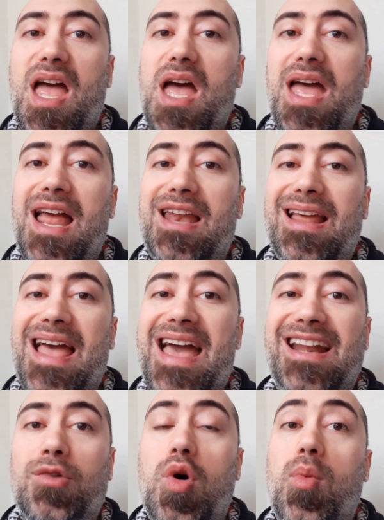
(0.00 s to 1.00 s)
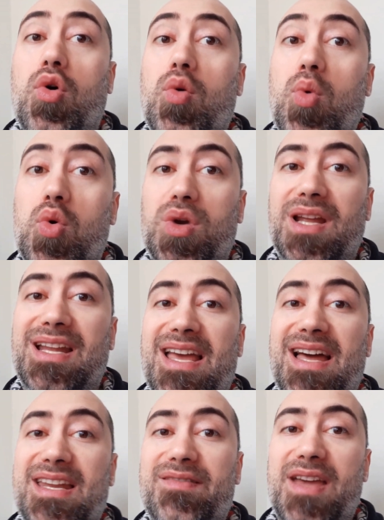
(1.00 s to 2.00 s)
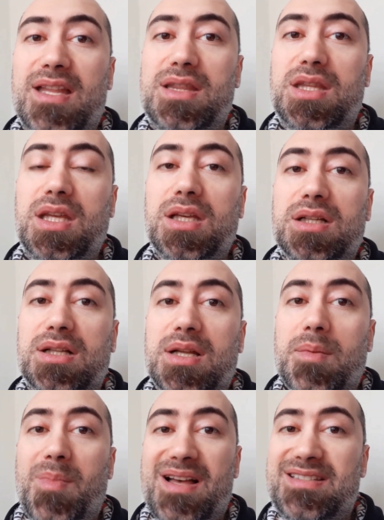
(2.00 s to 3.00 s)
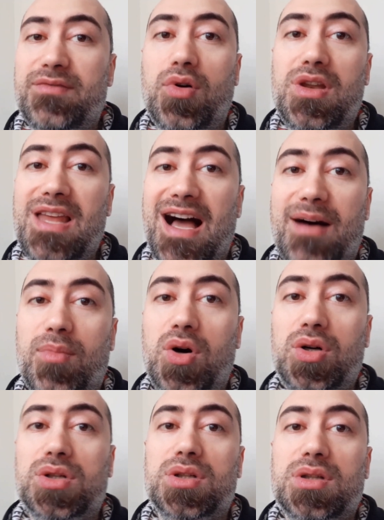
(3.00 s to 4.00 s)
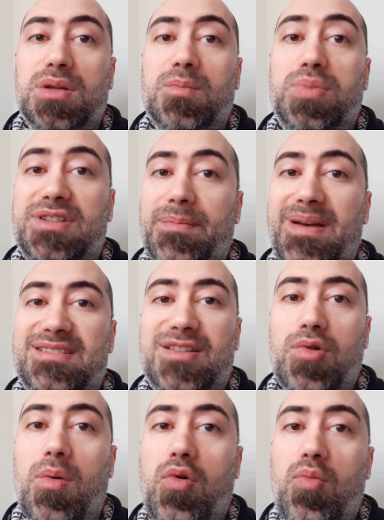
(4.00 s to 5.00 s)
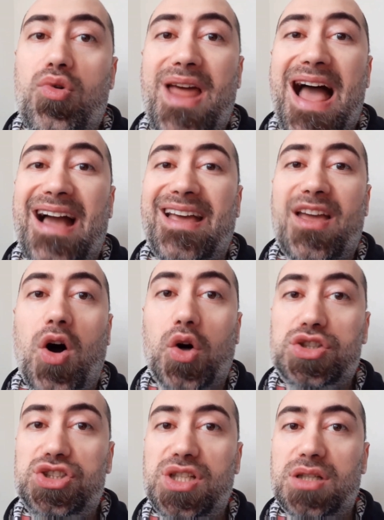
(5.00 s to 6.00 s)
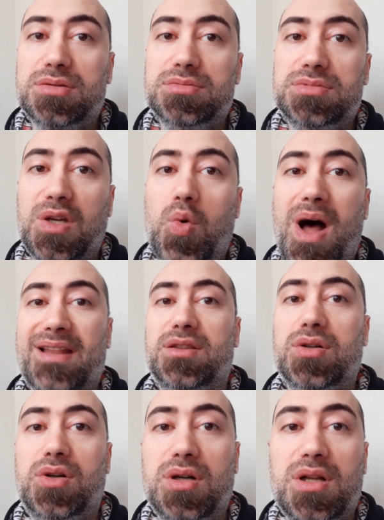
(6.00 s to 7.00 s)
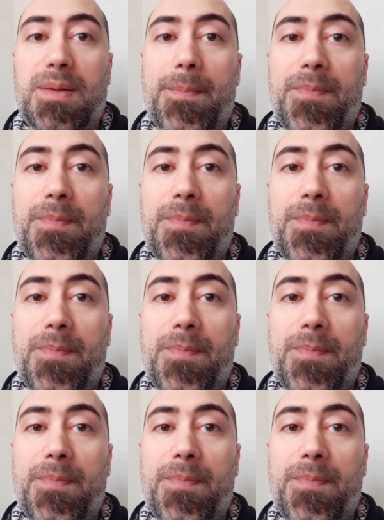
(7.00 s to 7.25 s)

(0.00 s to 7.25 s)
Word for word: è, era l'uomo comune anni venti, ma se vogliamo potrebbe essere l'uomo comune anche oggi, in quanto